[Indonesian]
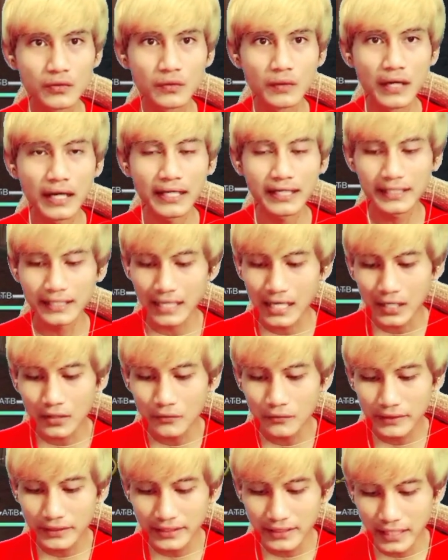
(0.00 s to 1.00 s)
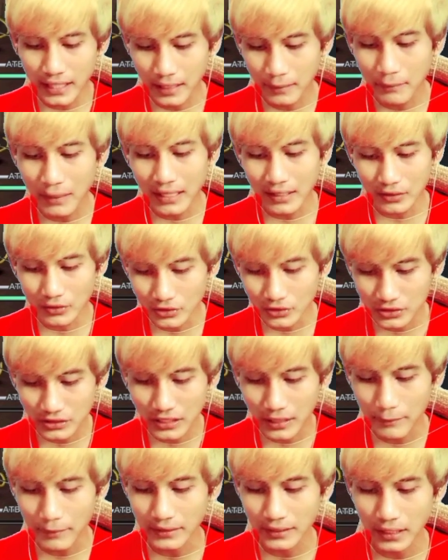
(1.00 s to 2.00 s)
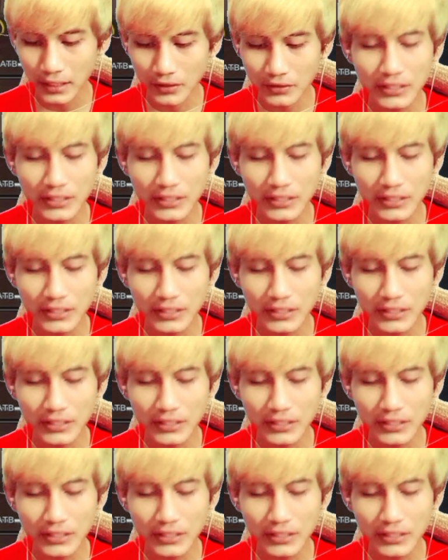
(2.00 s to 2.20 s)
Gua kira Kuina, Markus namanya.